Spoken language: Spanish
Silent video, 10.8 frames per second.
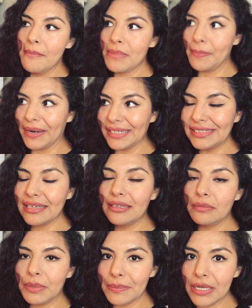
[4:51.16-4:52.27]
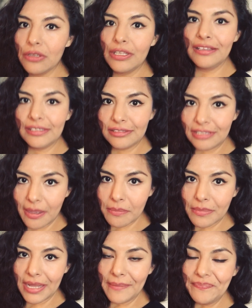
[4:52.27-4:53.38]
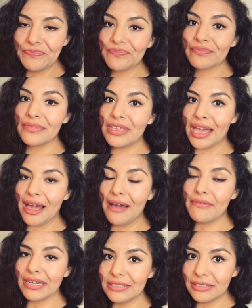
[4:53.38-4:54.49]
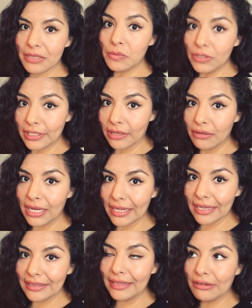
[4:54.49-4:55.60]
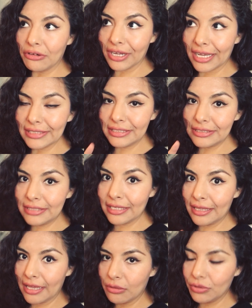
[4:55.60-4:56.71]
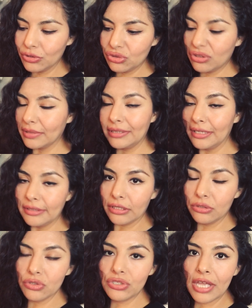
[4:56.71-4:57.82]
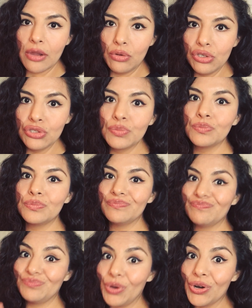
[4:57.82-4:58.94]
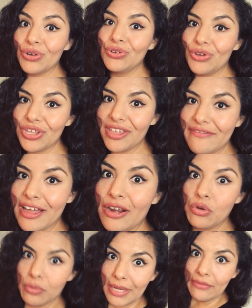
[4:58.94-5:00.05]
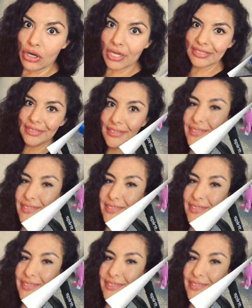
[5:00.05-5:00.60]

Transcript: me parece que del primero de diciembre, ya van a estar multando a la gente con casi 100 euros, 90 y tantos euros, por no llevar cubrebocas.